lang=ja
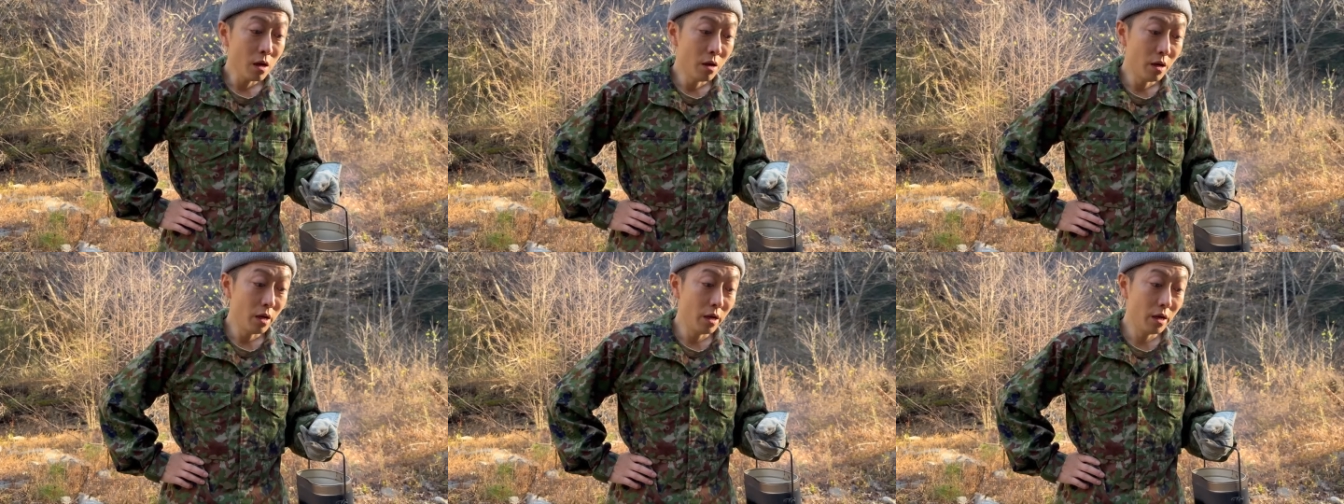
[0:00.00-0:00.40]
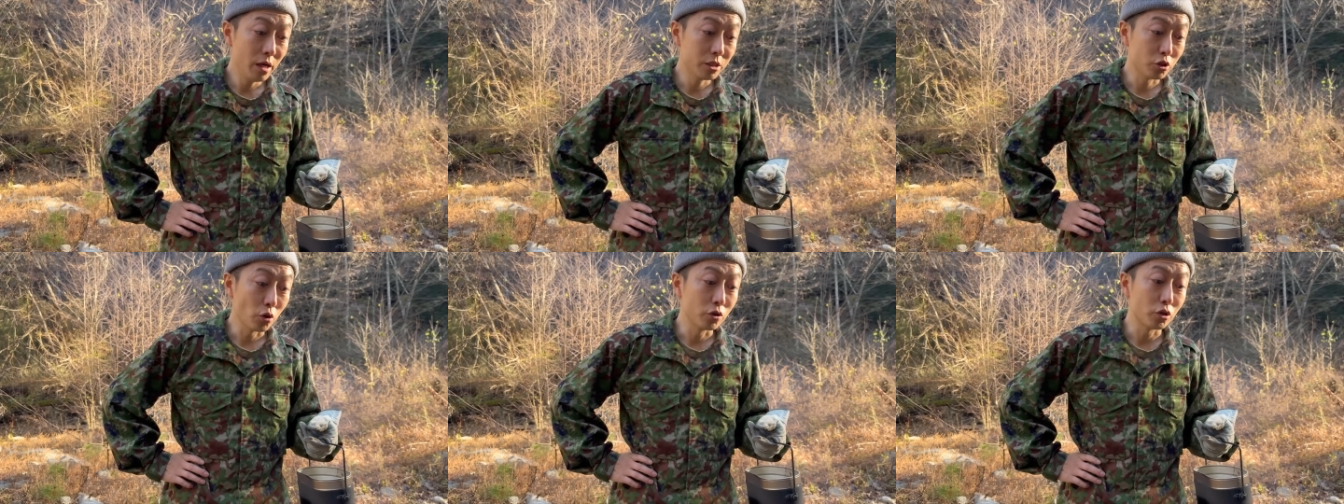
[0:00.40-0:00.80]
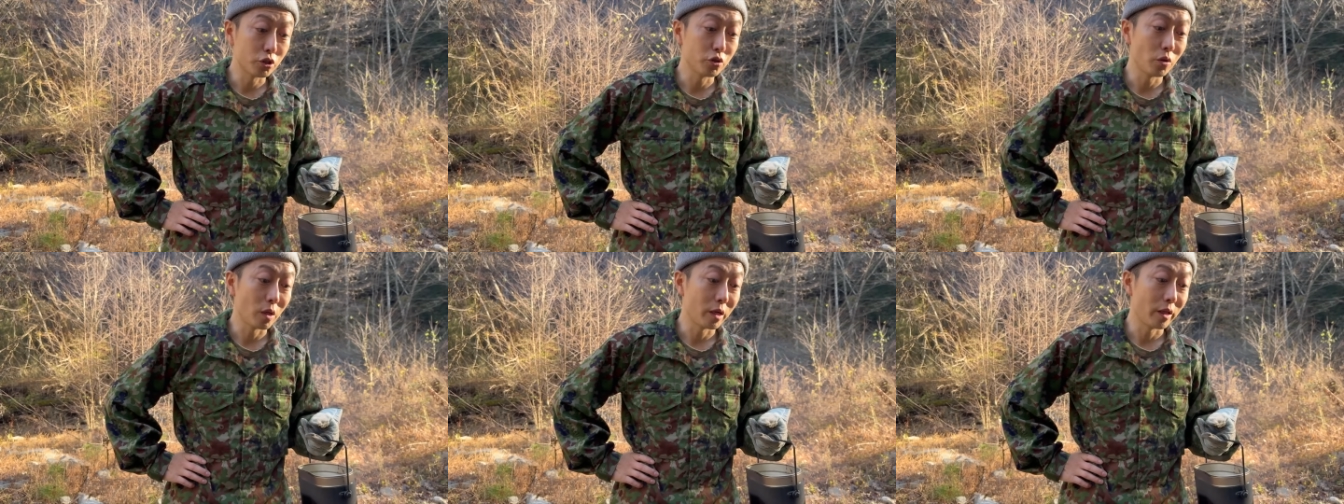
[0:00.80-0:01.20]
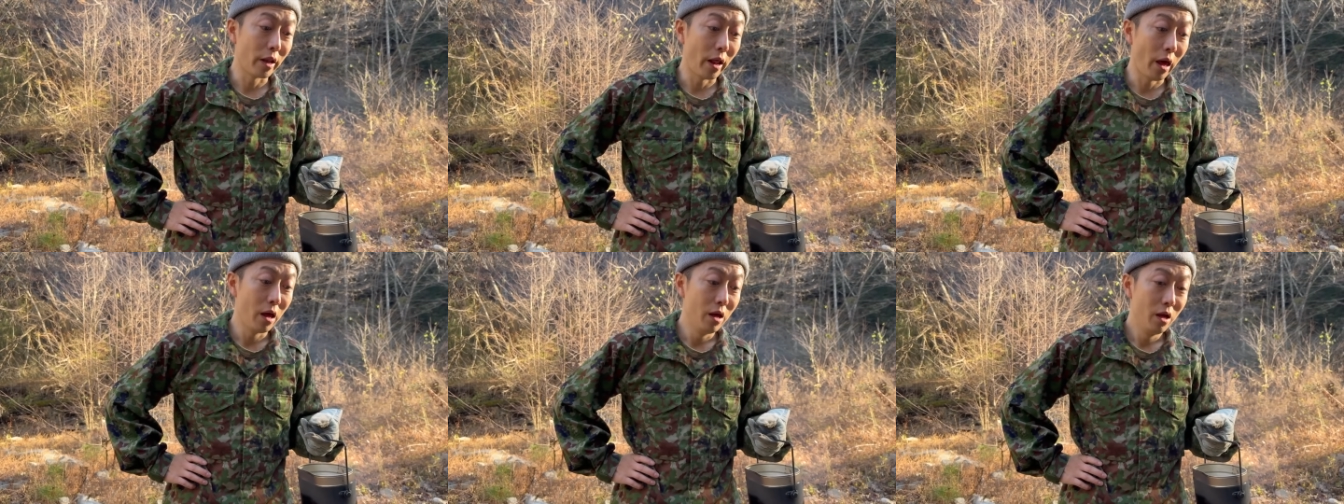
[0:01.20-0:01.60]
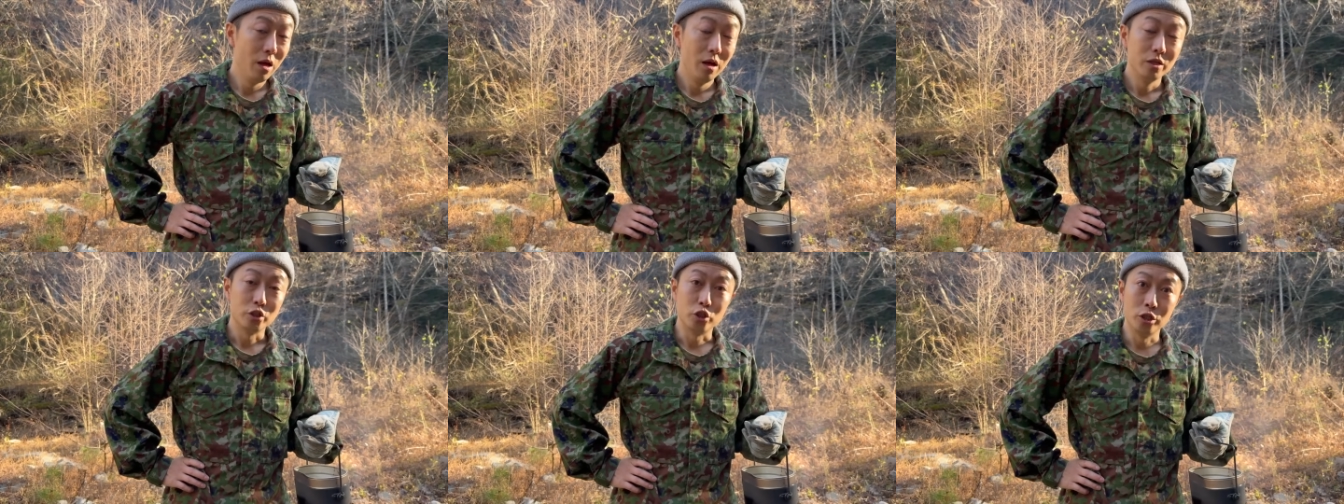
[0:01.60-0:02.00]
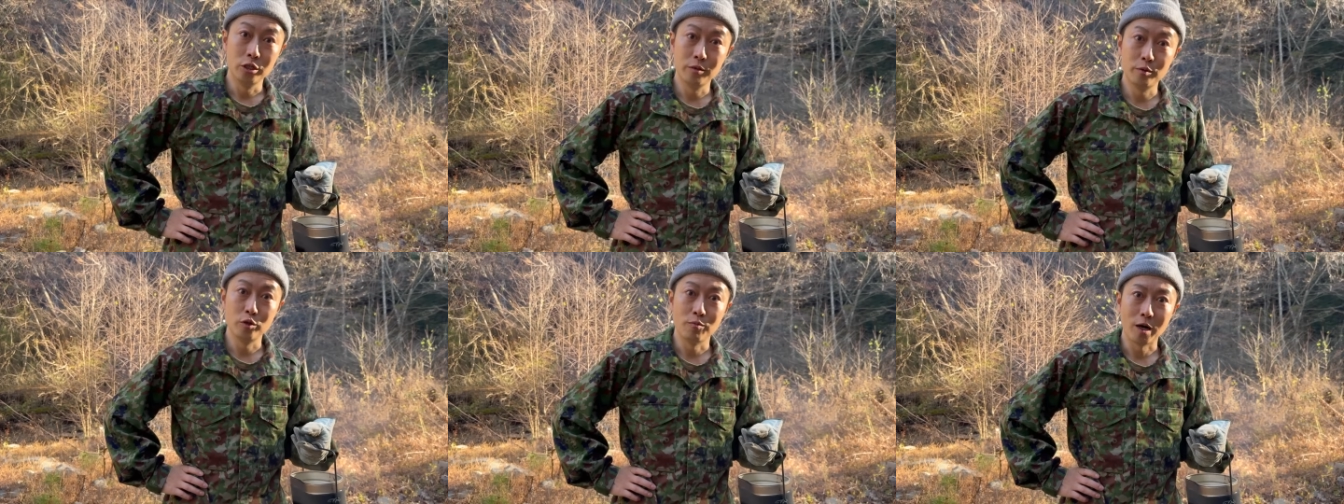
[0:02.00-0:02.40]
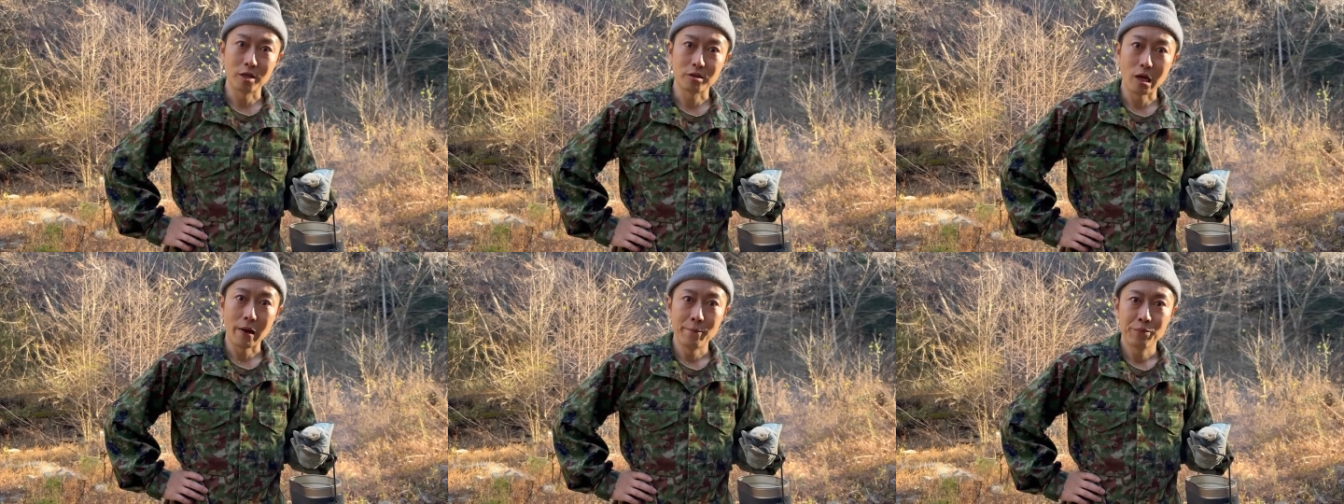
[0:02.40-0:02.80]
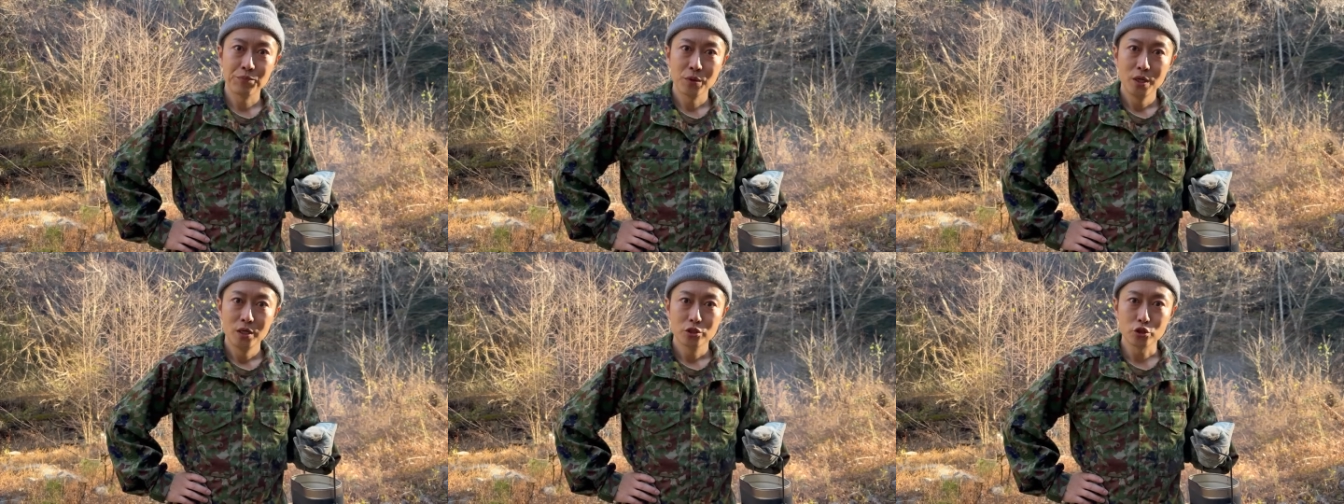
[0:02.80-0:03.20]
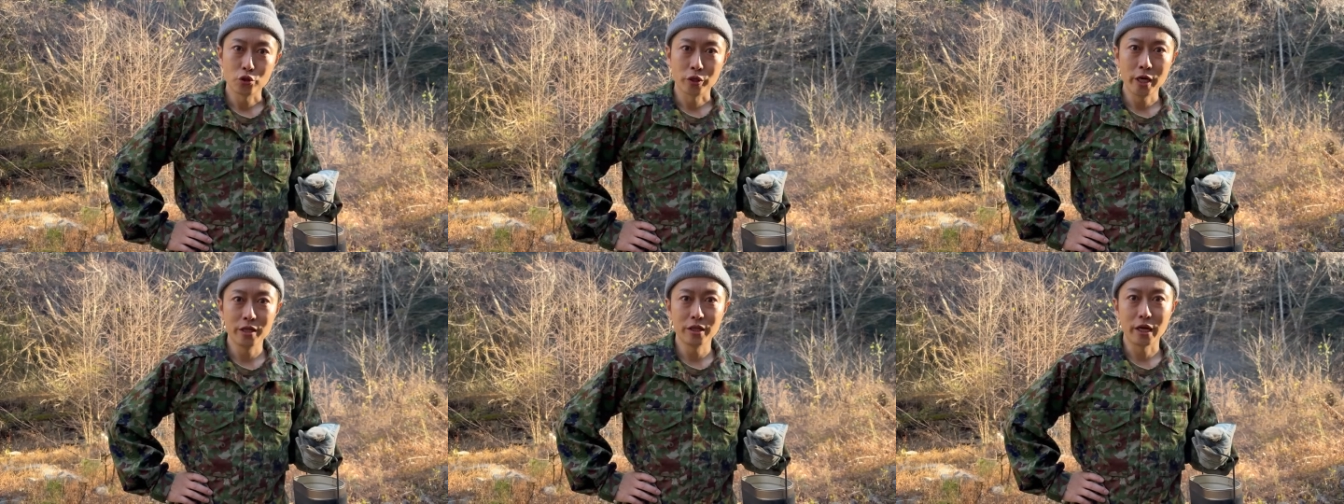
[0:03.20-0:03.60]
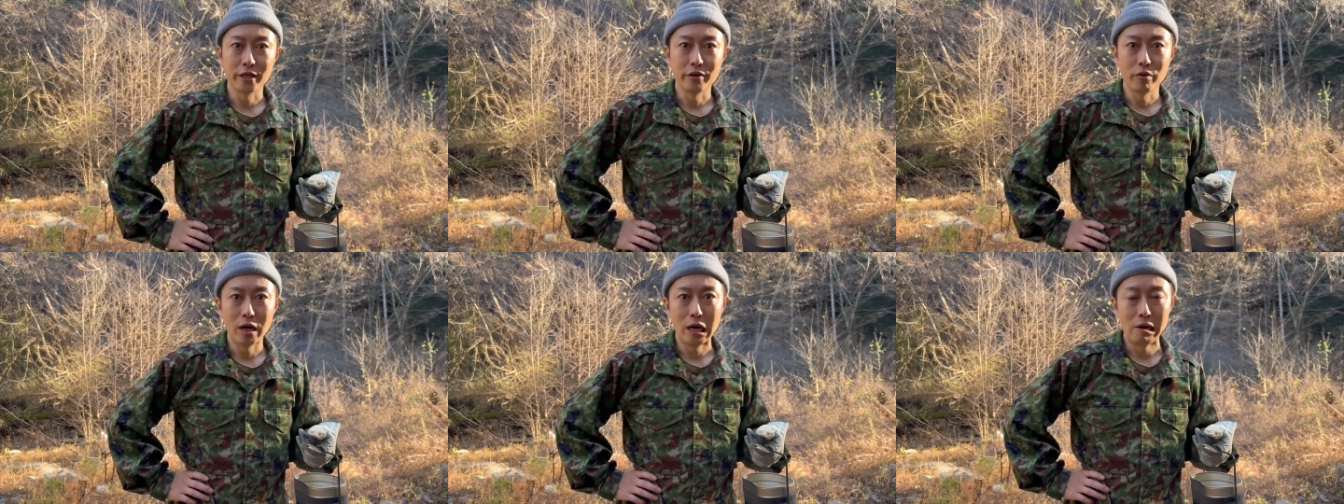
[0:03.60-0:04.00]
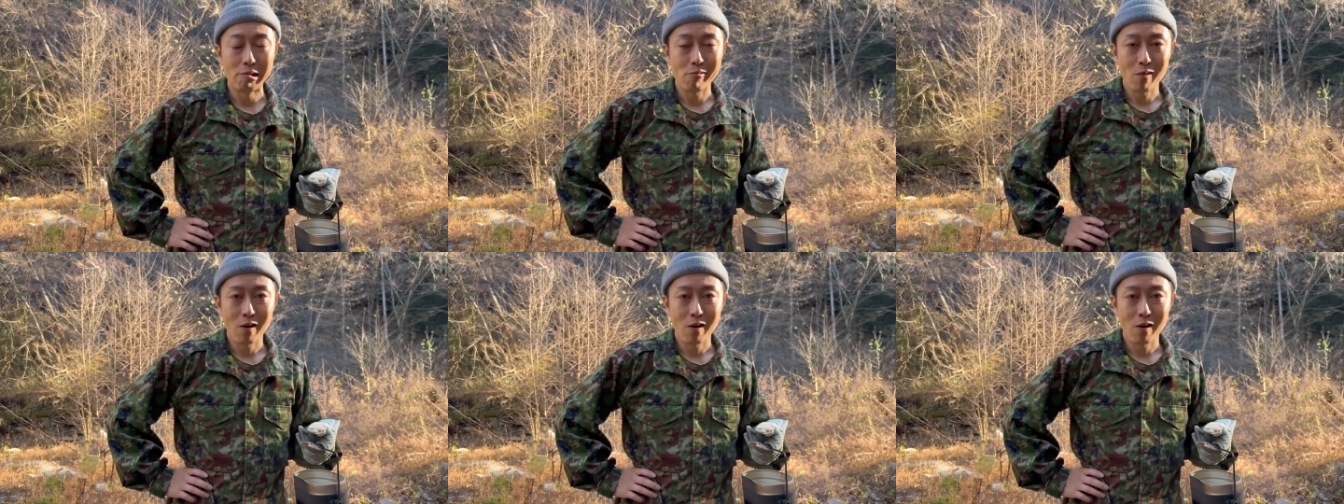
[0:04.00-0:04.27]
えー、醤油と塩だけでね十分うまかった。ちょっと現代では